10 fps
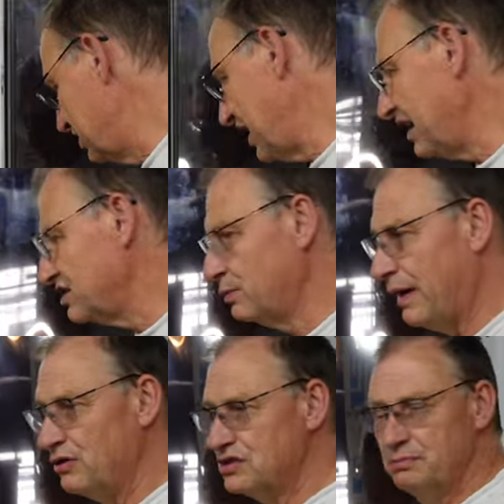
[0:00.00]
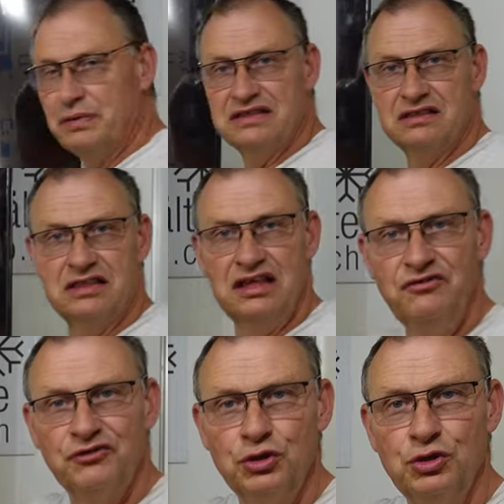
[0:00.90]
sagst, du brauchst ein bisschen
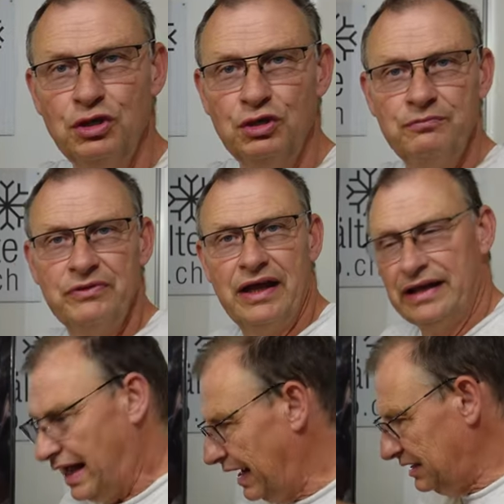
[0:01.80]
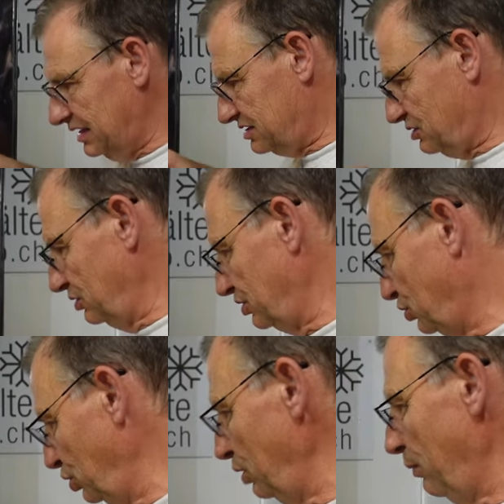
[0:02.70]
Tiefkühlung, da hätte ich so eine
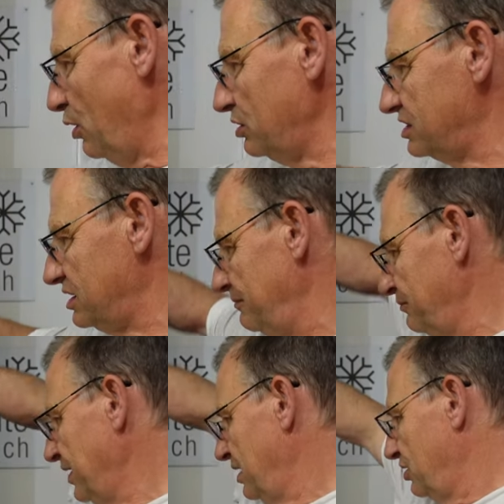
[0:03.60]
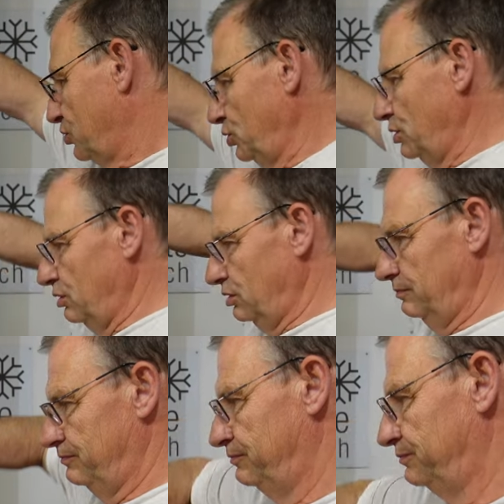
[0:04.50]
Kühlbox, Kühlung,
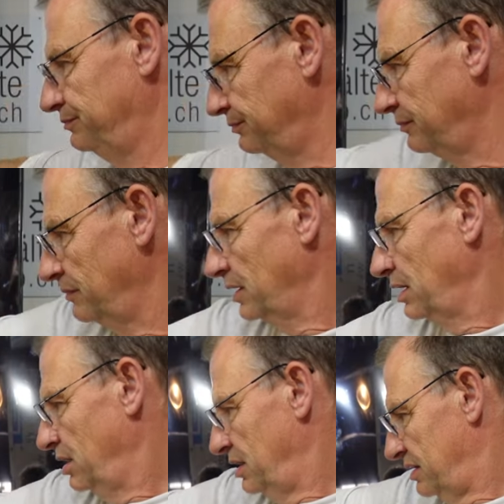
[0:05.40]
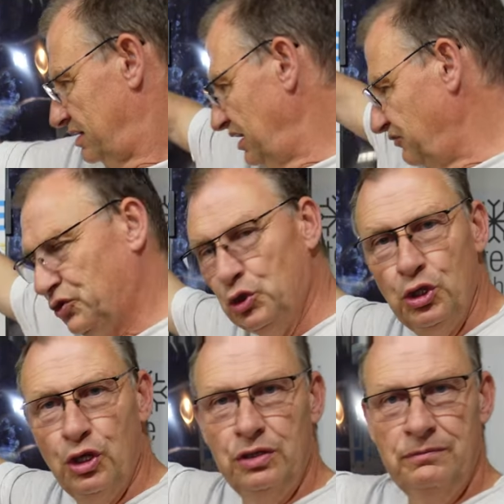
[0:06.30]

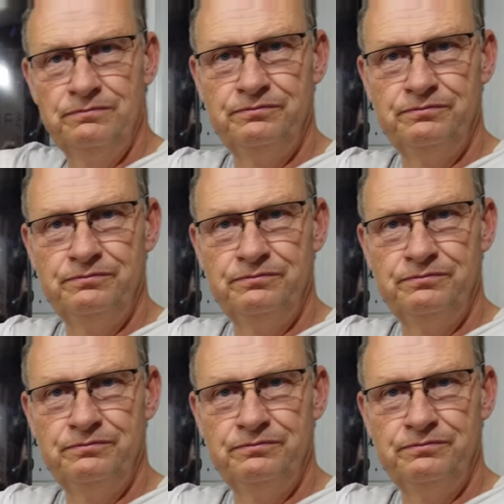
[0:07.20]
Tiefkühlung.